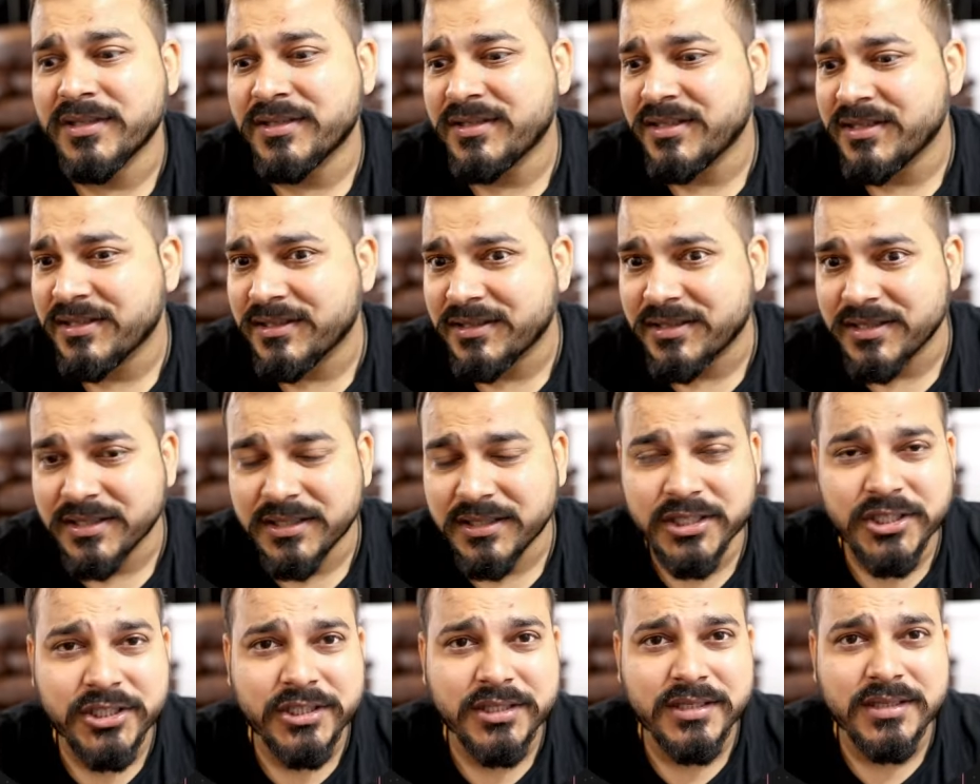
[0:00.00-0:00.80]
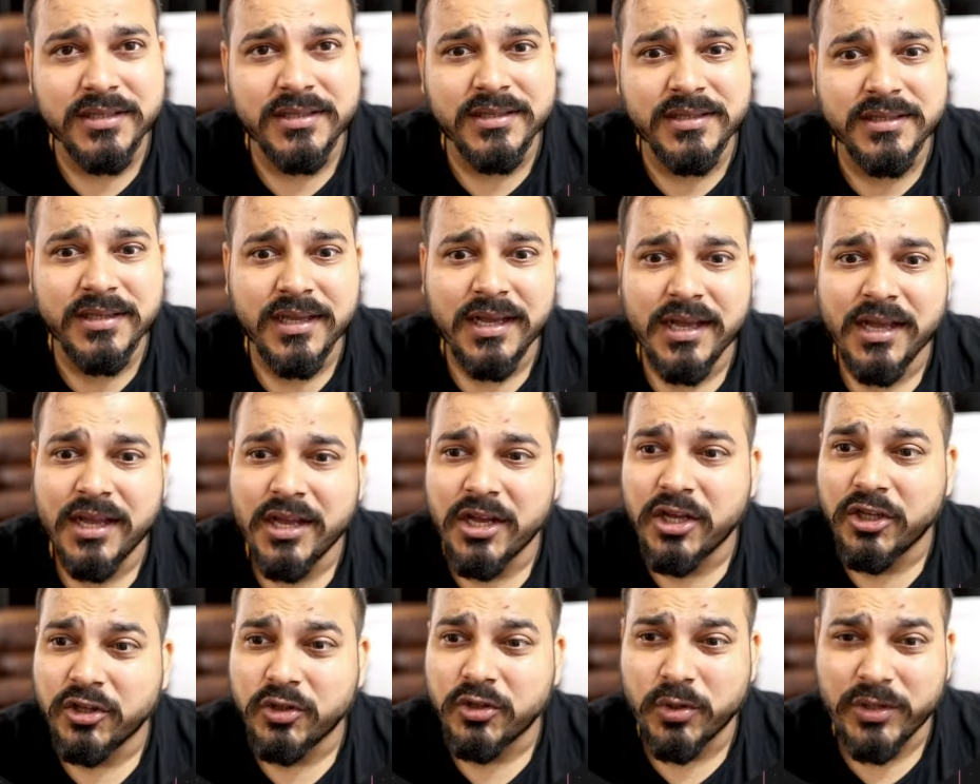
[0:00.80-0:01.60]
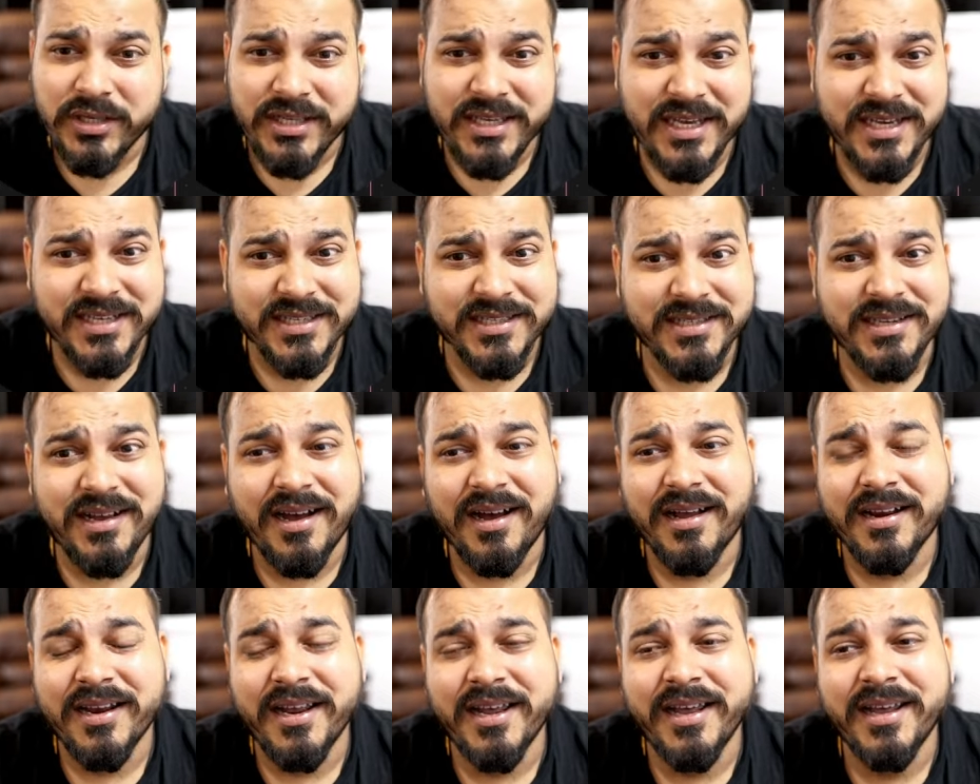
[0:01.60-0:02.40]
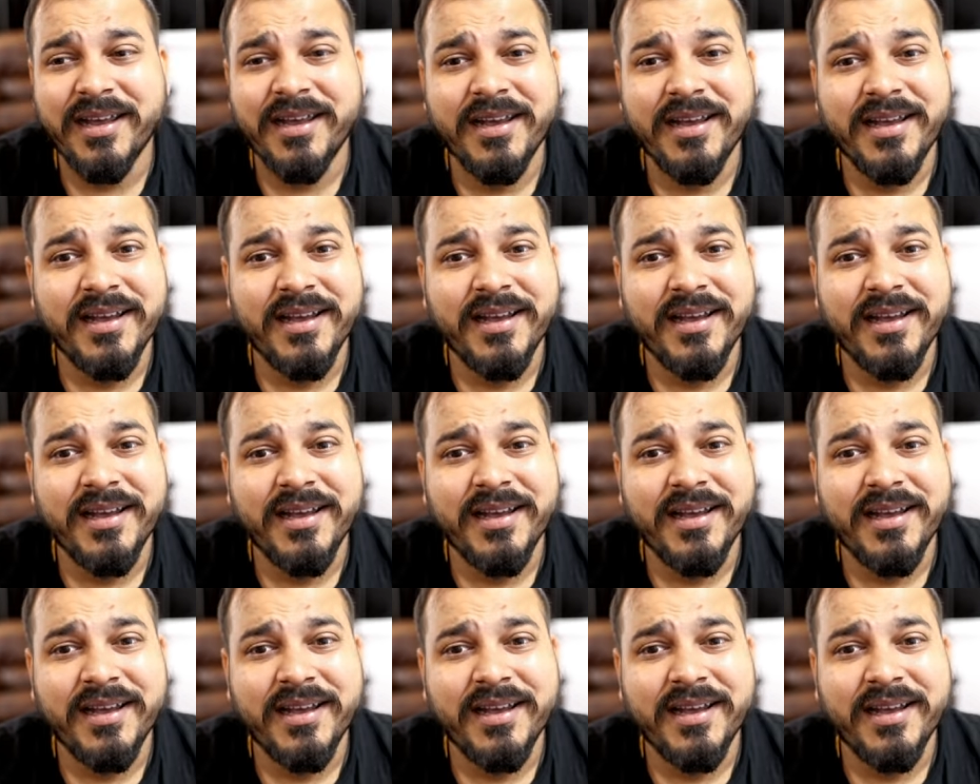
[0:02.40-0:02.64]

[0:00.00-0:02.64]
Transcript: बिजनेस डिसीजंस तो ये सारे